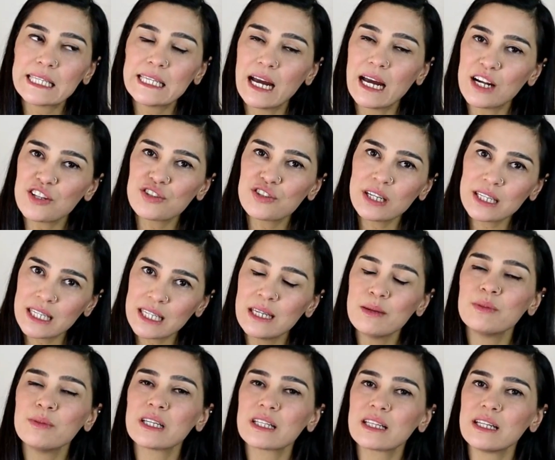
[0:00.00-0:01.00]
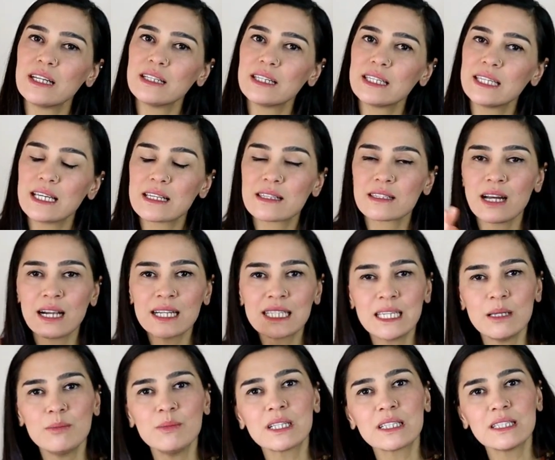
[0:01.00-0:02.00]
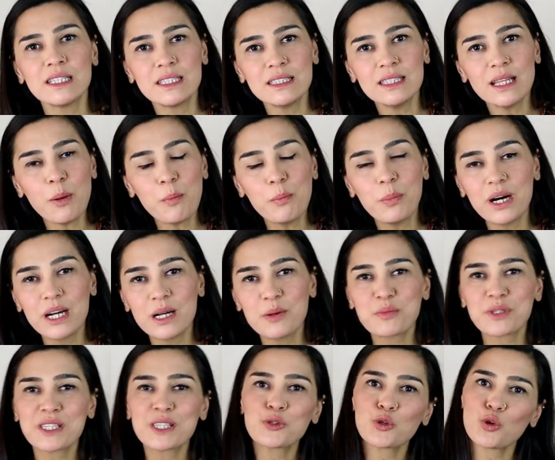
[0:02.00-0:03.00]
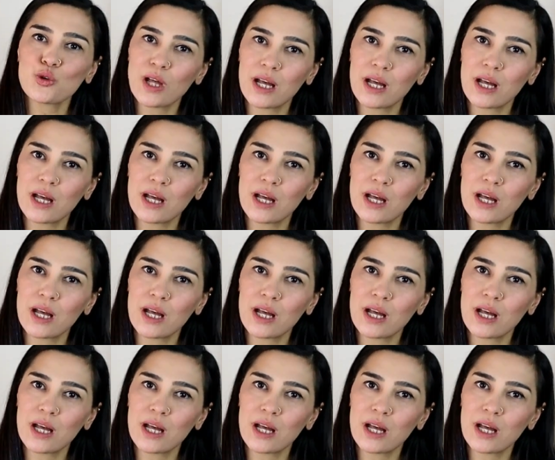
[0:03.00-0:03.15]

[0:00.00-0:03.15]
gerçek kimliklerini yazar kimliklerinden bağımsız